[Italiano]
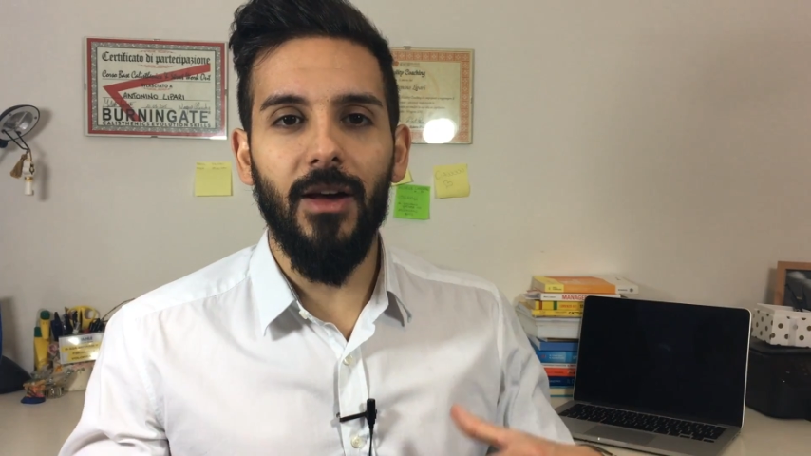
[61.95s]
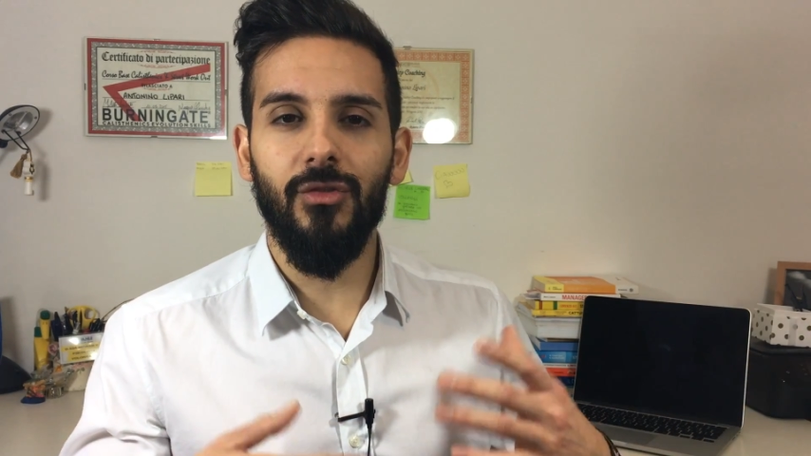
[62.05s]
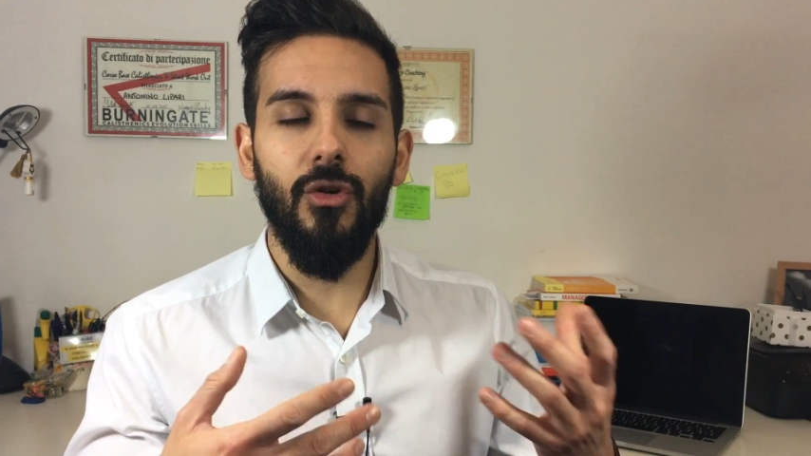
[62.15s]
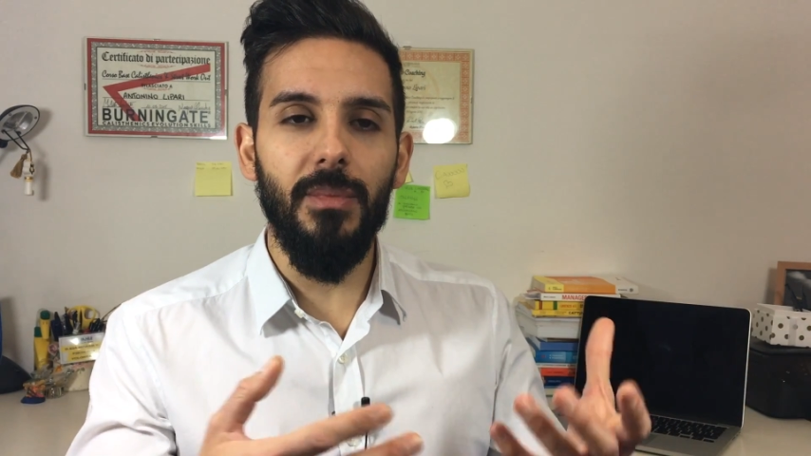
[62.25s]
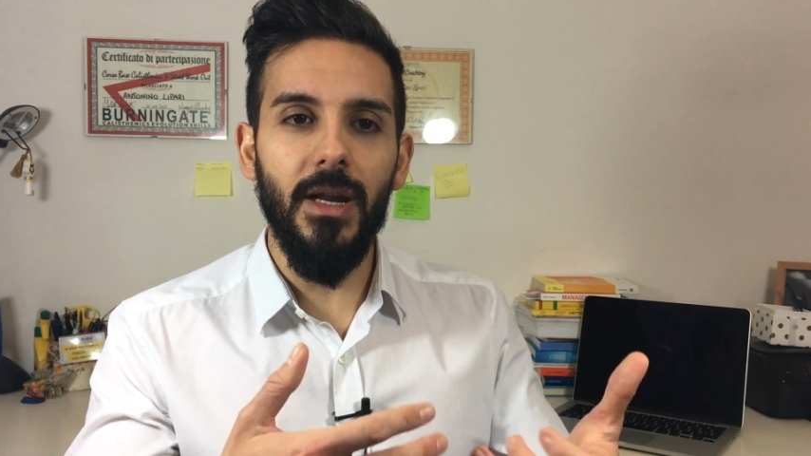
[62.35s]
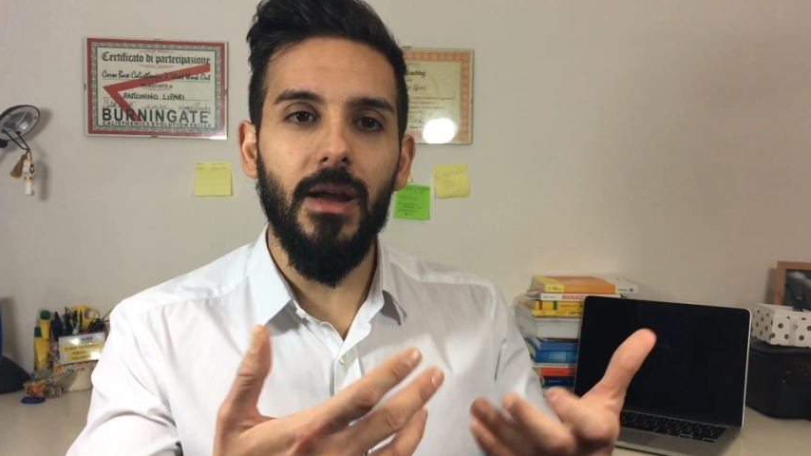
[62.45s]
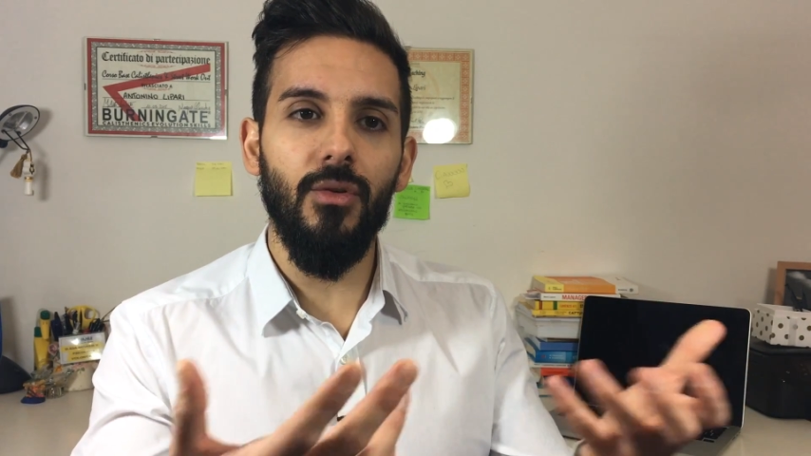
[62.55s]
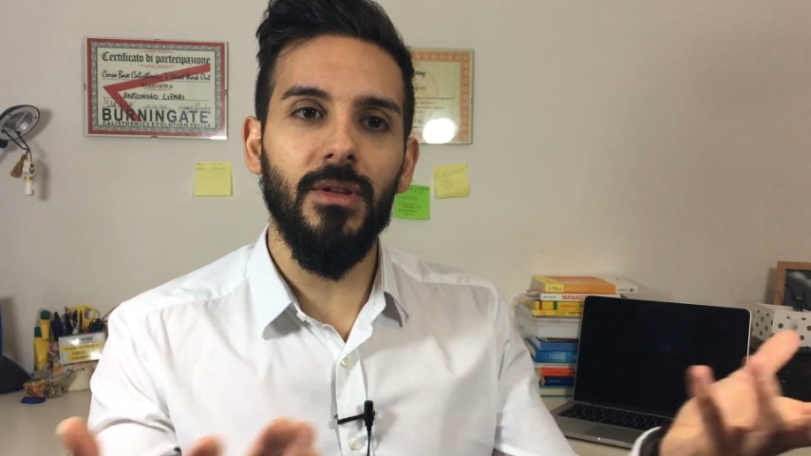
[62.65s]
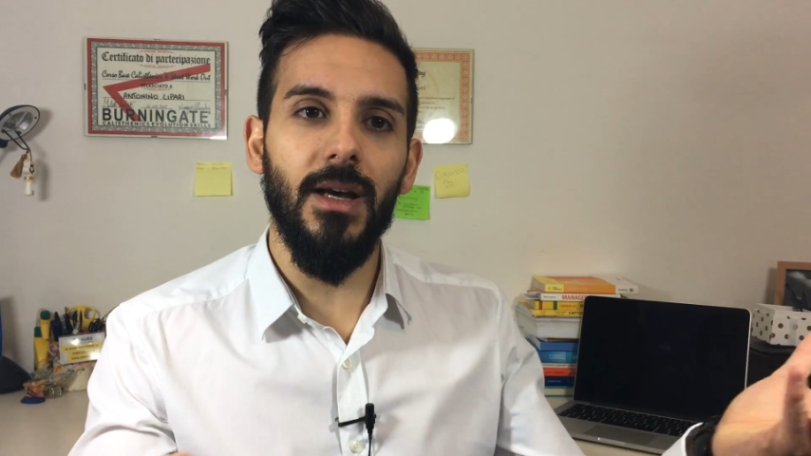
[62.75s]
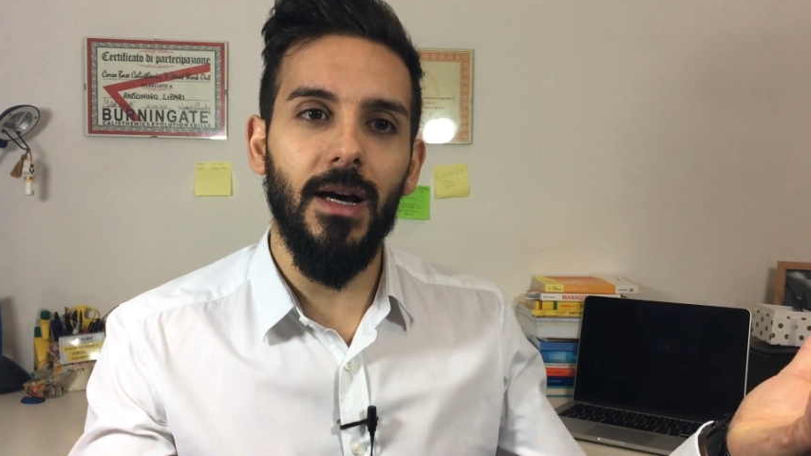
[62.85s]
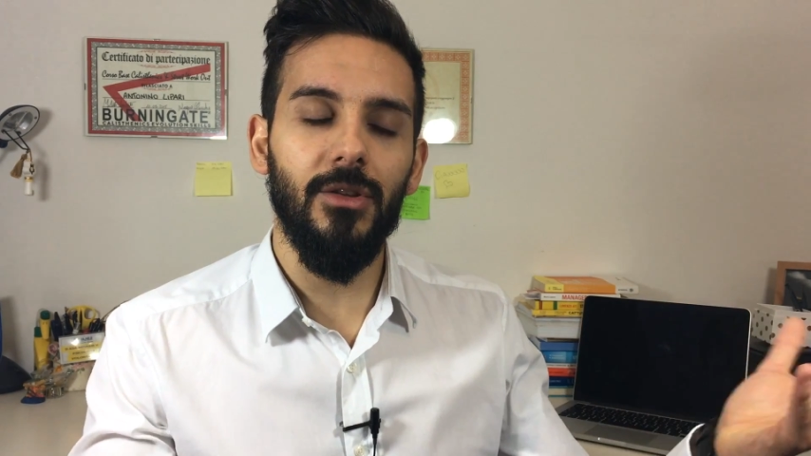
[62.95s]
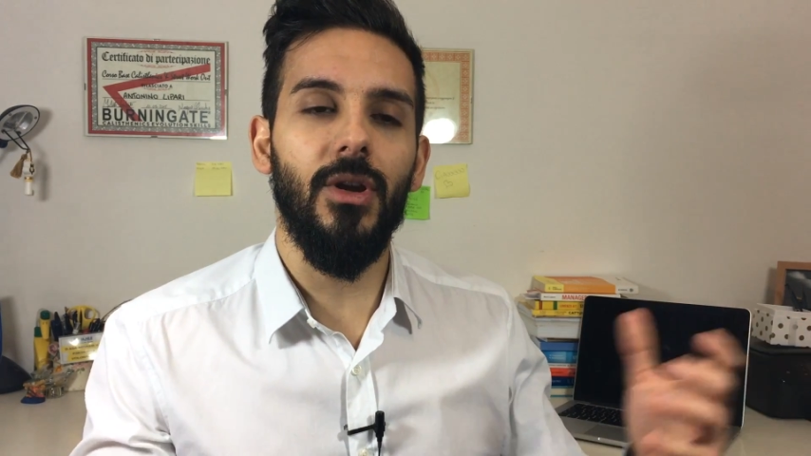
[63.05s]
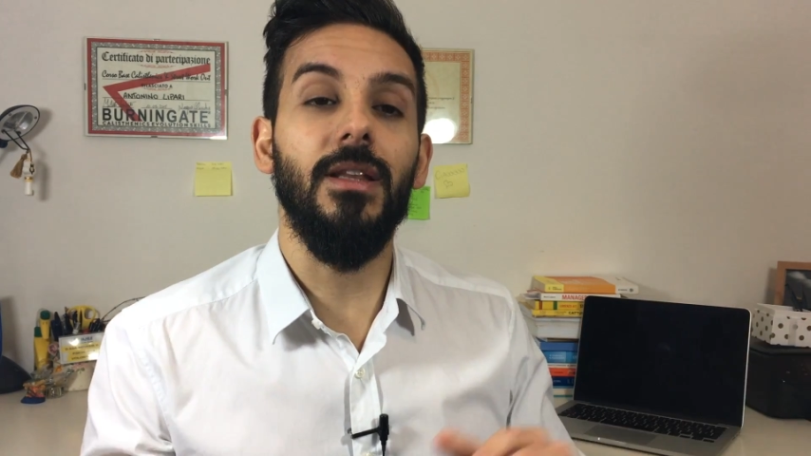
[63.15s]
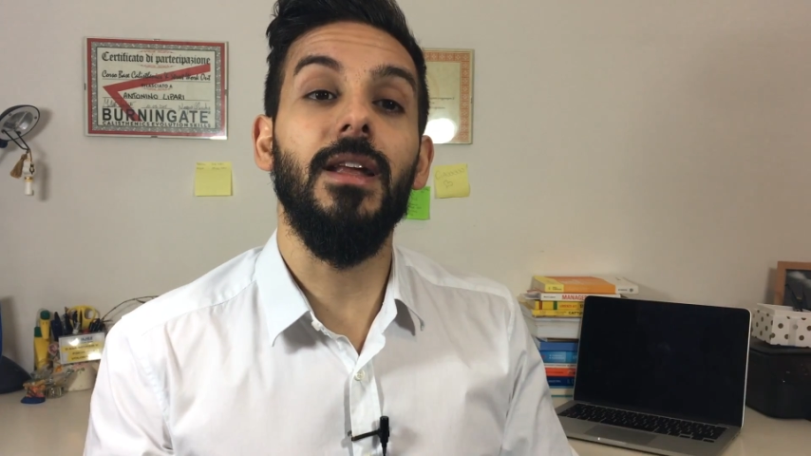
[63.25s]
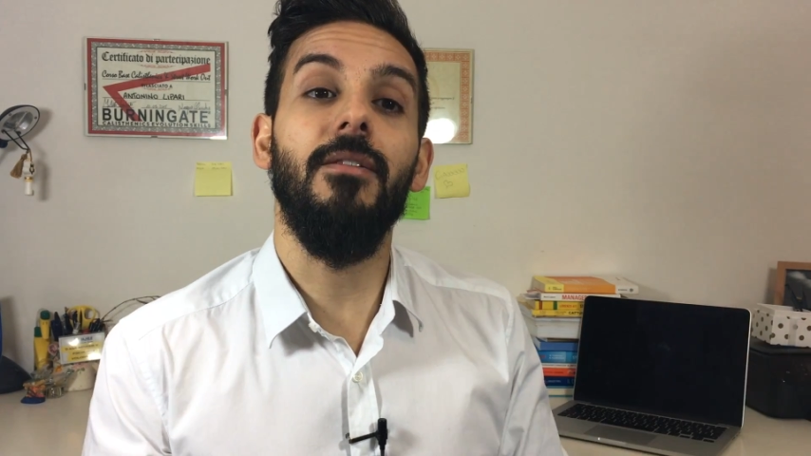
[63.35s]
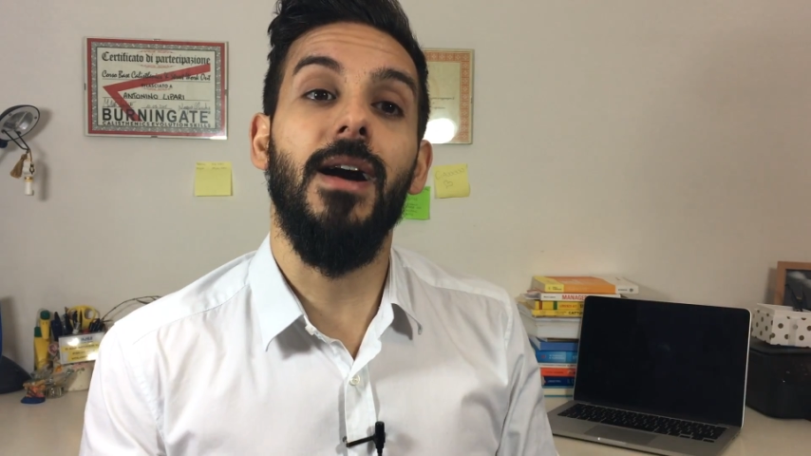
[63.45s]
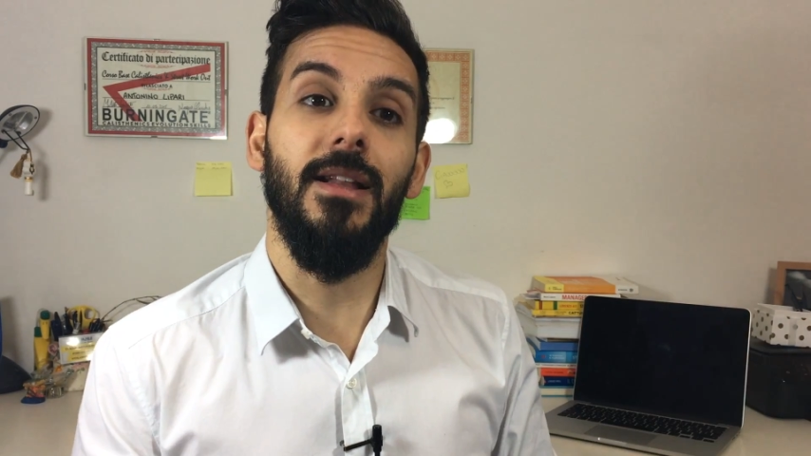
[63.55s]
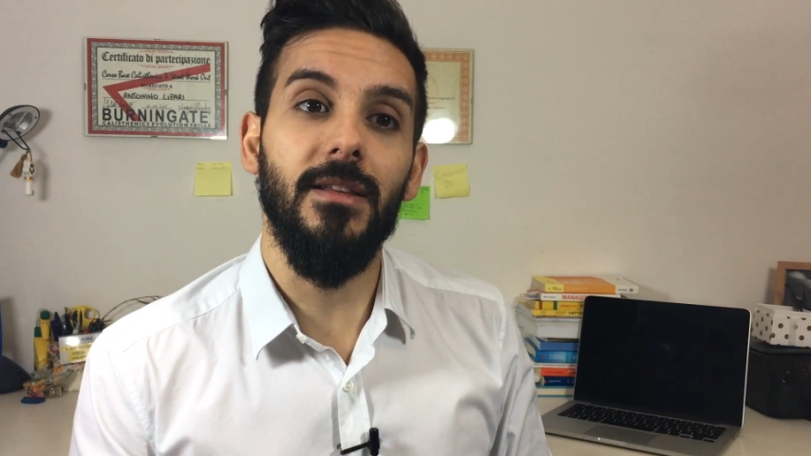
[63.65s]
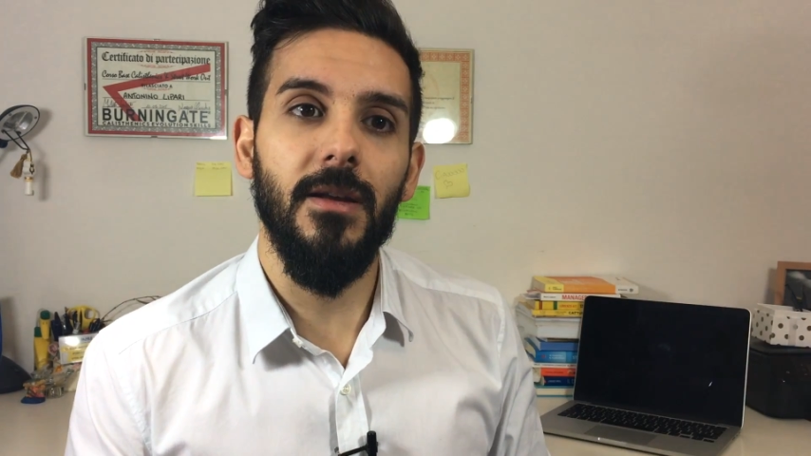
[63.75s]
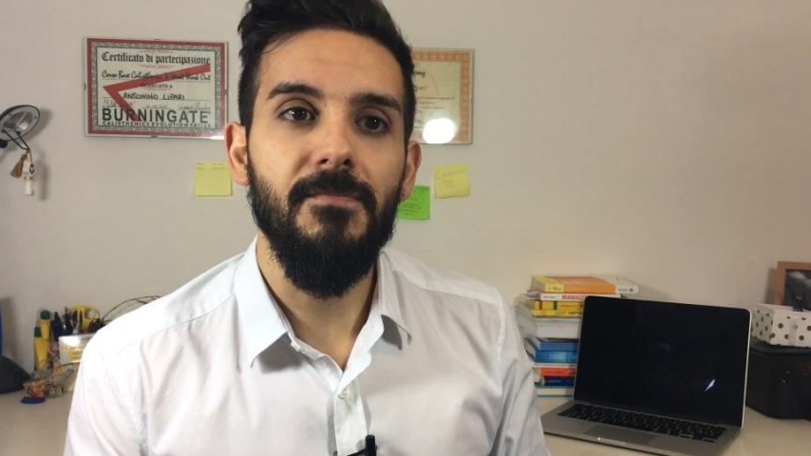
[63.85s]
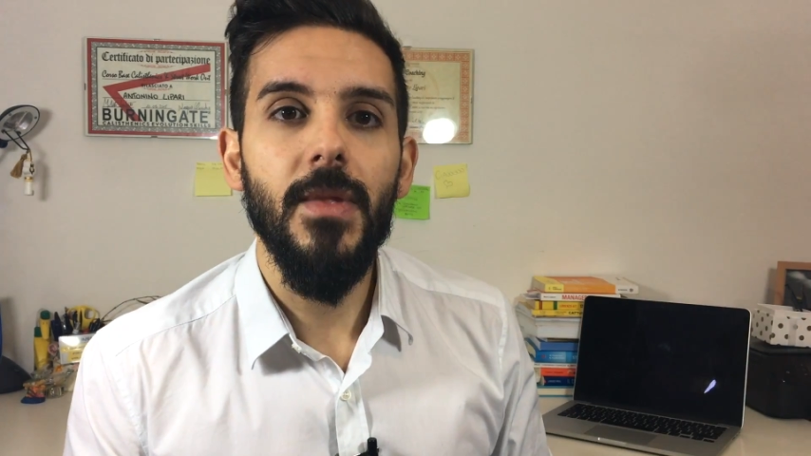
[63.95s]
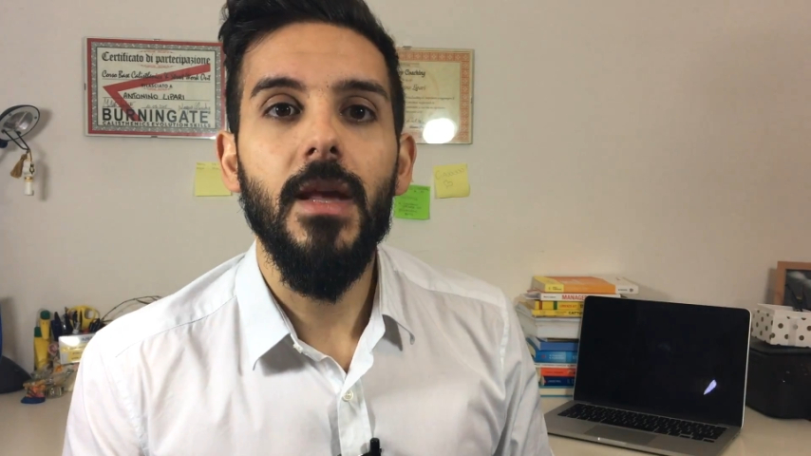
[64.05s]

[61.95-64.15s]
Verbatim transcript: a scoprire quant'altro e andare avanti.